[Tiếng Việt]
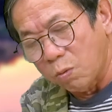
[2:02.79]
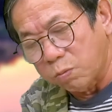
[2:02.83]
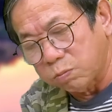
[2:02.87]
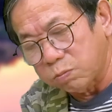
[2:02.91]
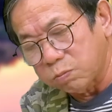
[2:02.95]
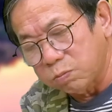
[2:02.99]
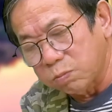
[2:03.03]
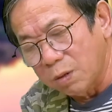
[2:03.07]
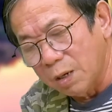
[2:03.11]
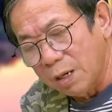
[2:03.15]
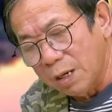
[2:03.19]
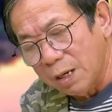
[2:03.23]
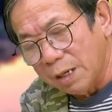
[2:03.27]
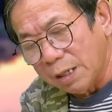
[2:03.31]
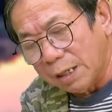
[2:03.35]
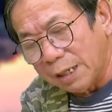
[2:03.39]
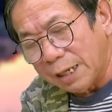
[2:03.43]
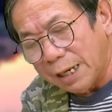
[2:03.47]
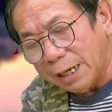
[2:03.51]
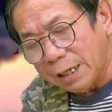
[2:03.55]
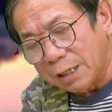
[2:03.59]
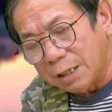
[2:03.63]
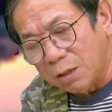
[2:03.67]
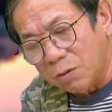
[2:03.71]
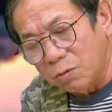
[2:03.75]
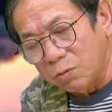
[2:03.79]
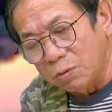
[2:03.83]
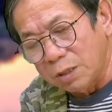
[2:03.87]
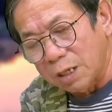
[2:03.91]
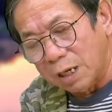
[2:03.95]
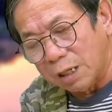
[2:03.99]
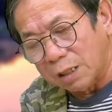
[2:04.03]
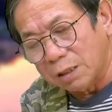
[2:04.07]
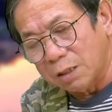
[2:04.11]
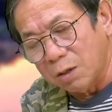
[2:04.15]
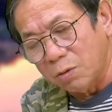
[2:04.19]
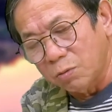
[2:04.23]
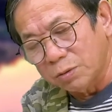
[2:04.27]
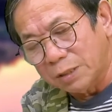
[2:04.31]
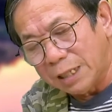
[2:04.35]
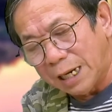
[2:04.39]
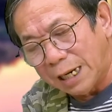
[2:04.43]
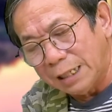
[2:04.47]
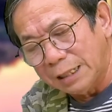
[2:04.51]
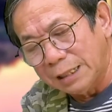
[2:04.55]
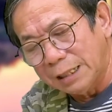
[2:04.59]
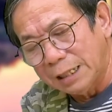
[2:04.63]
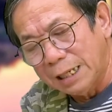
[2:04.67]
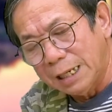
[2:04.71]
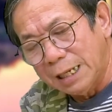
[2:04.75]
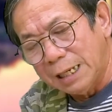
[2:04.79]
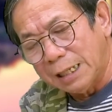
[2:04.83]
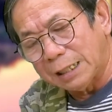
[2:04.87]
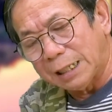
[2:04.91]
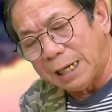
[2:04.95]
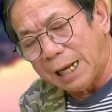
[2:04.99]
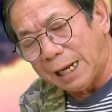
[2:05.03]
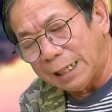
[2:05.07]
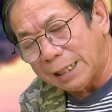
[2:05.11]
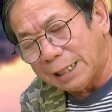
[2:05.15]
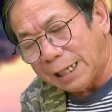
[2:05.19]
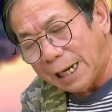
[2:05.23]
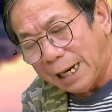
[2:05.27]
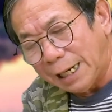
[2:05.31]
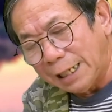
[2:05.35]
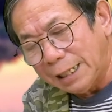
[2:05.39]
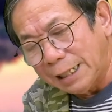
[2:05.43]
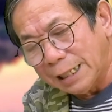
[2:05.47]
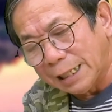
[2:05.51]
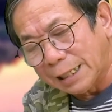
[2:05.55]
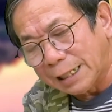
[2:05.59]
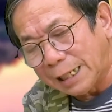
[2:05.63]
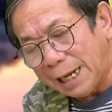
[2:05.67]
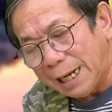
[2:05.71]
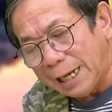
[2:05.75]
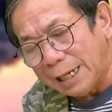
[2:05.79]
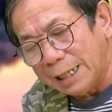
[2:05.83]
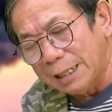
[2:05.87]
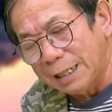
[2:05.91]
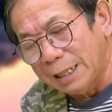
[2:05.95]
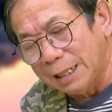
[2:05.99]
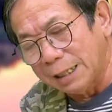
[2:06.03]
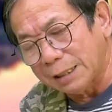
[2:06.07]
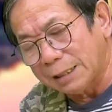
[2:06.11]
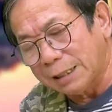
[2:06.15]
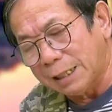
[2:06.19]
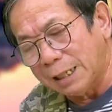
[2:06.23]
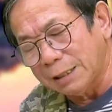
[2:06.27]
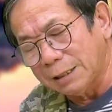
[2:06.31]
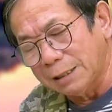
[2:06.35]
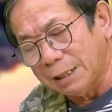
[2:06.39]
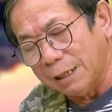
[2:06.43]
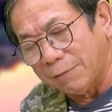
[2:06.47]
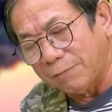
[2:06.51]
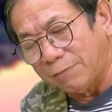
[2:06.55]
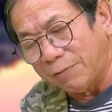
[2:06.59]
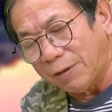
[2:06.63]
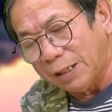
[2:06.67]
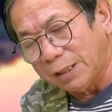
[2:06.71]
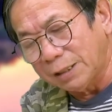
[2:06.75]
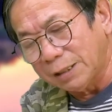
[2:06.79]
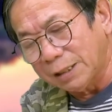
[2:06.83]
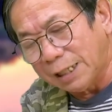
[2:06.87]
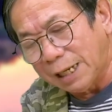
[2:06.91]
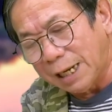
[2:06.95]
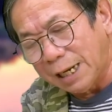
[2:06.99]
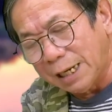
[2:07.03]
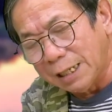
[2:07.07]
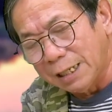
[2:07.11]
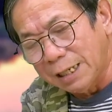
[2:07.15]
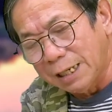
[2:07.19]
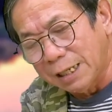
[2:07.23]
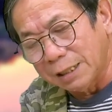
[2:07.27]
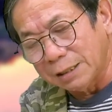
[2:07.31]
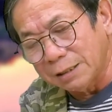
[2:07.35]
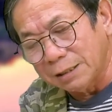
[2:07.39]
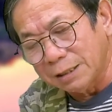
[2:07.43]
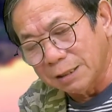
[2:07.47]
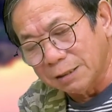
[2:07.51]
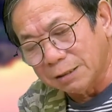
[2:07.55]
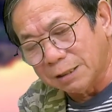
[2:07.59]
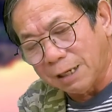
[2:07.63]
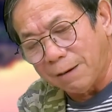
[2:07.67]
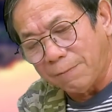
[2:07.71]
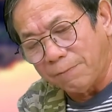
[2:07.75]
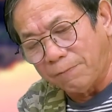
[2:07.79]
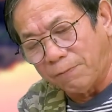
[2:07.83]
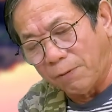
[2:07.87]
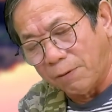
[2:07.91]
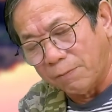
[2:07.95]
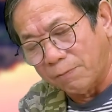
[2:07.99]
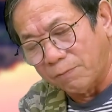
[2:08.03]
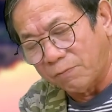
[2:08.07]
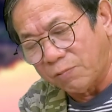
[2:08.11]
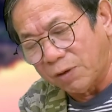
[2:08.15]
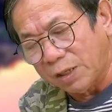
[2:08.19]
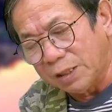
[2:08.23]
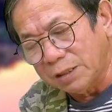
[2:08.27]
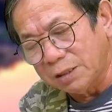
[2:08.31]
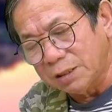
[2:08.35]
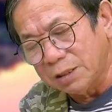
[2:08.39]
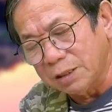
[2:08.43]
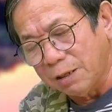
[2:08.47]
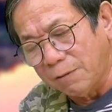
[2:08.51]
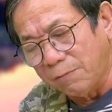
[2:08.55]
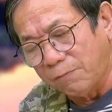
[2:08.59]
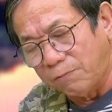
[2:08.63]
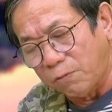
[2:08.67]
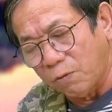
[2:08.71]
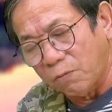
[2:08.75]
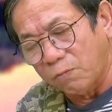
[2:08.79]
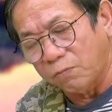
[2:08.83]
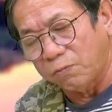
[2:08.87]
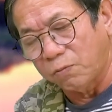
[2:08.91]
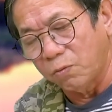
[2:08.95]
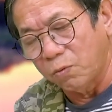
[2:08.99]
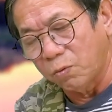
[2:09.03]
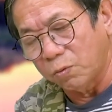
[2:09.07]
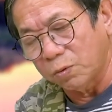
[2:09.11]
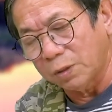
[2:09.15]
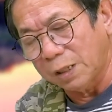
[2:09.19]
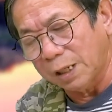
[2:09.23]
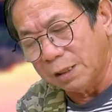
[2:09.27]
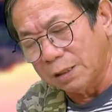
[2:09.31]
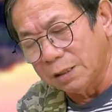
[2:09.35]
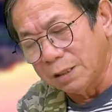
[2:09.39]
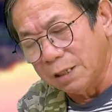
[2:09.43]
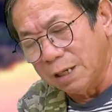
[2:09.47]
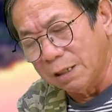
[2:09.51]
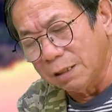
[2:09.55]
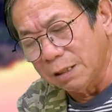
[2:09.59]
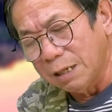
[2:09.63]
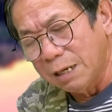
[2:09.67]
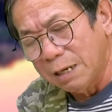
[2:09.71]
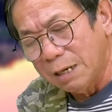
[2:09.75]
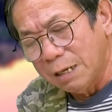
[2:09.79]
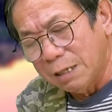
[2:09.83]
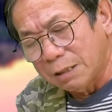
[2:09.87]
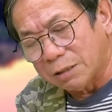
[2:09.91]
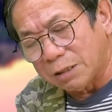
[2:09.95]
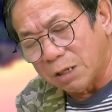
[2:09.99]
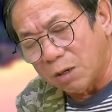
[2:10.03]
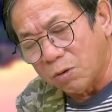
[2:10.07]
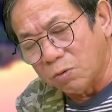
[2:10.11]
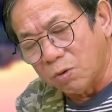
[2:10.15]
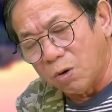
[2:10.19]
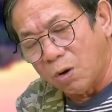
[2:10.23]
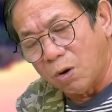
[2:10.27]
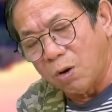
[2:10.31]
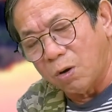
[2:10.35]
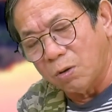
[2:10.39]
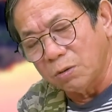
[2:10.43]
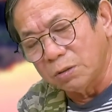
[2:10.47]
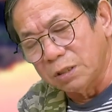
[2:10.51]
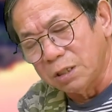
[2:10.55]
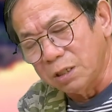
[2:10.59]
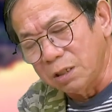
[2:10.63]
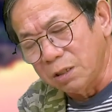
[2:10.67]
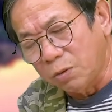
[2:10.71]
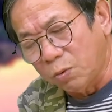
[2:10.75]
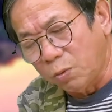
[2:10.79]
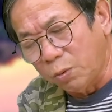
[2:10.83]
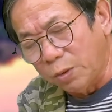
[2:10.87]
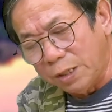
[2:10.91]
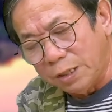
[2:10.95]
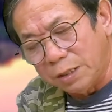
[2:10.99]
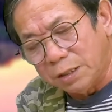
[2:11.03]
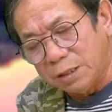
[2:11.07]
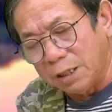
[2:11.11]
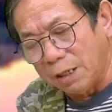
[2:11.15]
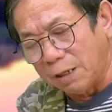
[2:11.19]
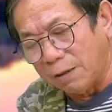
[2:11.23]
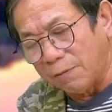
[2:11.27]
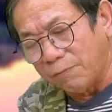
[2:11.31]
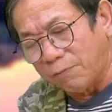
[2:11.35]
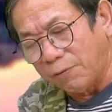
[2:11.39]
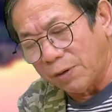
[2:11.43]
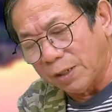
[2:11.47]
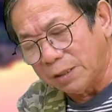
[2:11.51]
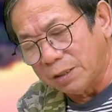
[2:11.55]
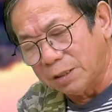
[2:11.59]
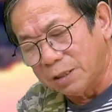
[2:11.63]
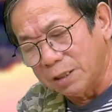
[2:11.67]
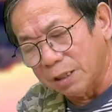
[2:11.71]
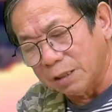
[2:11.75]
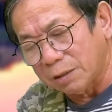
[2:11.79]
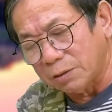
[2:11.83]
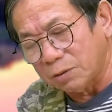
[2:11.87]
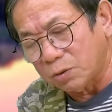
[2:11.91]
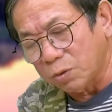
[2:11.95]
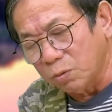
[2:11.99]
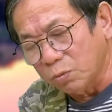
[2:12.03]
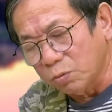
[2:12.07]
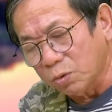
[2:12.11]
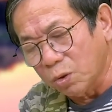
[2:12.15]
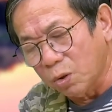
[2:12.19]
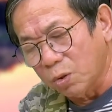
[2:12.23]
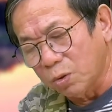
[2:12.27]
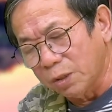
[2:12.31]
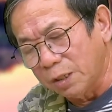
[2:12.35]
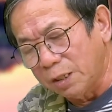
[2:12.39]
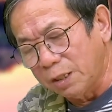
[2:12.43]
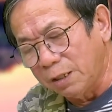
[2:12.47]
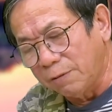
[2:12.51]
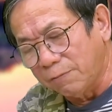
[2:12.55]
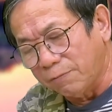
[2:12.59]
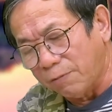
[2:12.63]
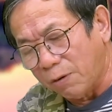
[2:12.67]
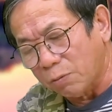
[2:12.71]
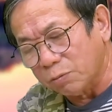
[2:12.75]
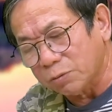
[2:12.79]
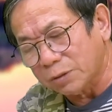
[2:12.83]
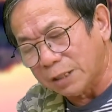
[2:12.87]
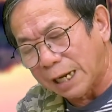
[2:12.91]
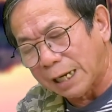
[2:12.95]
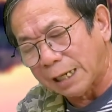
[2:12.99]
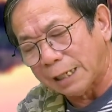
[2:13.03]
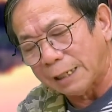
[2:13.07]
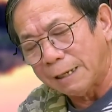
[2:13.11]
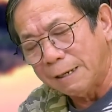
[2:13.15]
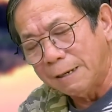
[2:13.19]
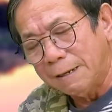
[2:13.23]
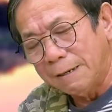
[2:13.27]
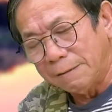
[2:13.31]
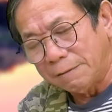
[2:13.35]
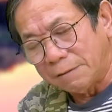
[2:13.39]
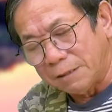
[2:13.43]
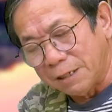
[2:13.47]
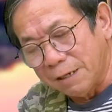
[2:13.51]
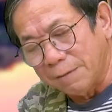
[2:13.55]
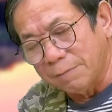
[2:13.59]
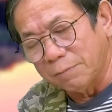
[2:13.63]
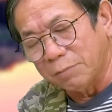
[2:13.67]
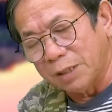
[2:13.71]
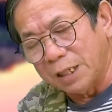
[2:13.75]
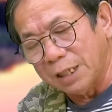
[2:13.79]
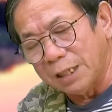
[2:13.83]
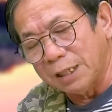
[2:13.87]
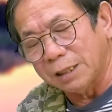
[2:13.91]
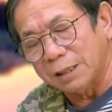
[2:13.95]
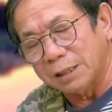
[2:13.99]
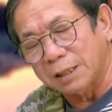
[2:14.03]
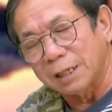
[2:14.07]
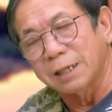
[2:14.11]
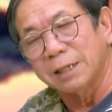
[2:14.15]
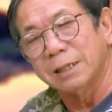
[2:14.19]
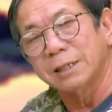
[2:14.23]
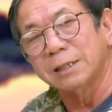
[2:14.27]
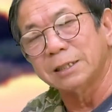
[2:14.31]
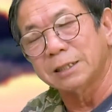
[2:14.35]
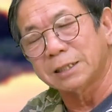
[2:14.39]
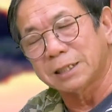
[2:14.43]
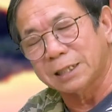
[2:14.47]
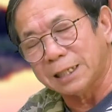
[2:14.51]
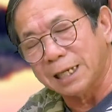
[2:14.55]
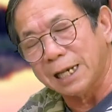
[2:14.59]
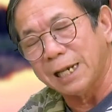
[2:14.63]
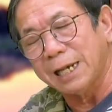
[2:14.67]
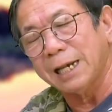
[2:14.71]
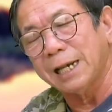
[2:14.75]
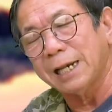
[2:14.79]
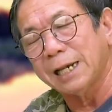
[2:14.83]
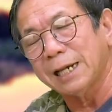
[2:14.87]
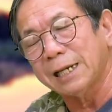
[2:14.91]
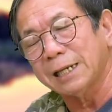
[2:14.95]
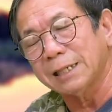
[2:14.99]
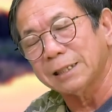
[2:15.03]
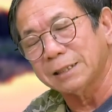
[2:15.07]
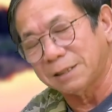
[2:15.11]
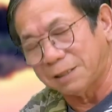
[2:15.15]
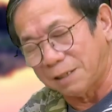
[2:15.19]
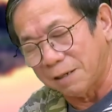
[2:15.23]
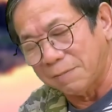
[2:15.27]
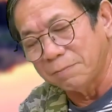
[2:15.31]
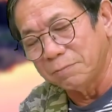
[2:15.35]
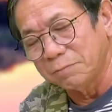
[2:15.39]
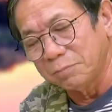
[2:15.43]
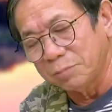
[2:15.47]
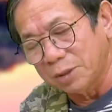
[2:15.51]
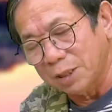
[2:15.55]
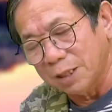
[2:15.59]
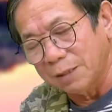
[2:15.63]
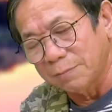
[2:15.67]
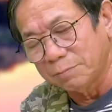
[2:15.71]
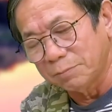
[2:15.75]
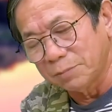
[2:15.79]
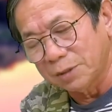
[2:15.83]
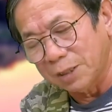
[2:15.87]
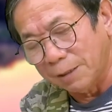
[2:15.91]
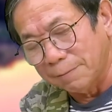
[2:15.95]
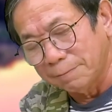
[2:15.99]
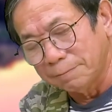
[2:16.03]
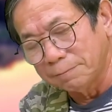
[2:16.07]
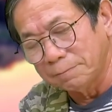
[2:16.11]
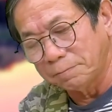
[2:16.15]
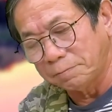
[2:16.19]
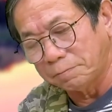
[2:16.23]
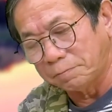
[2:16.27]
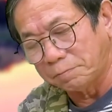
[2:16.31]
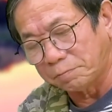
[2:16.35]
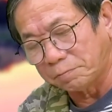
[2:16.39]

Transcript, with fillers: bục nghe câu được câu chăng đại khái là ca ngợi các nhà văn ca ngợi những tác phẩm văn chương phục vụ đất nước sau đó như quy trình phát triển chúng tôi hy vọng rằng nhiệm kỳ tới sẽ chấm chấm chấm